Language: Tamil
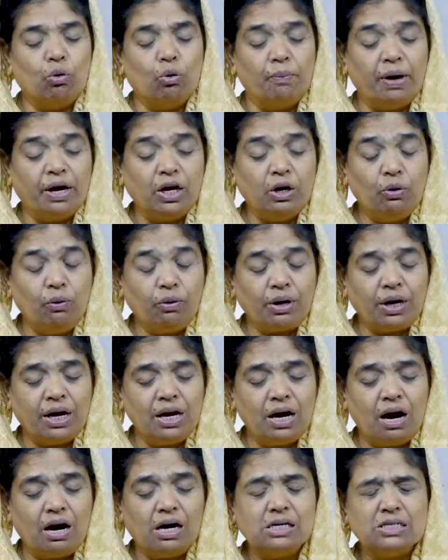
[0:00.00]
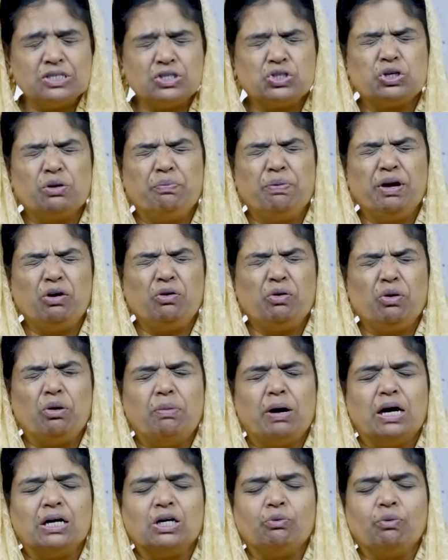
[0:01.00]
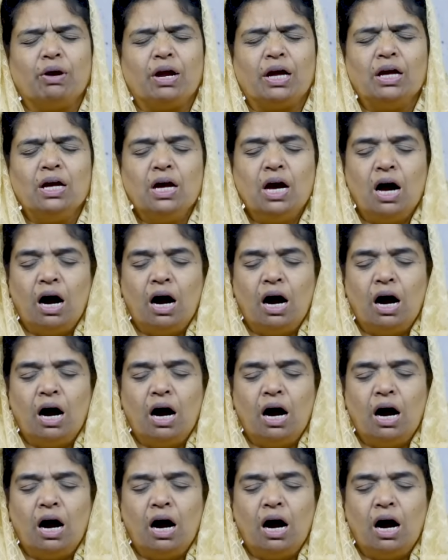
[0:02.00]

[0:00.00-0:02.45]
உமை நோக்கி நாங்கள் செபிக்கிறோம் ஆண்டவரே